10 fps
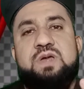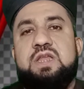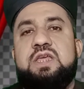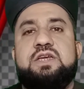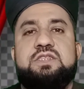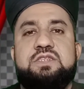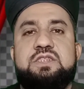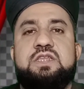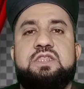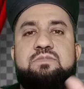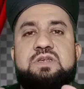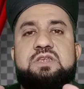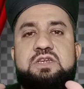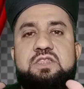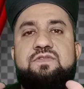पहले एक दिन दे दें
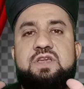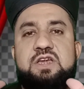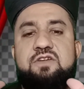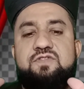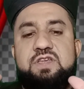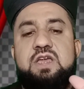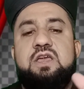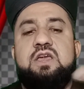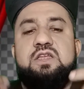बस एक दफ़ा ही काफ़ी है